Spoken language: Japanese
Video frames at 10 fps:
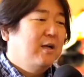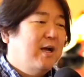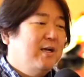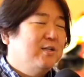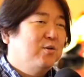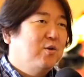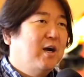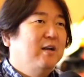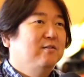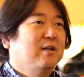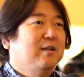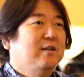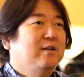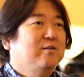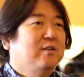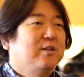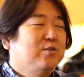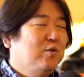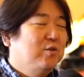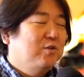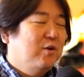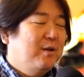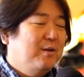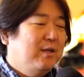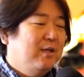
解釈を変えるしかないんです。だってその人が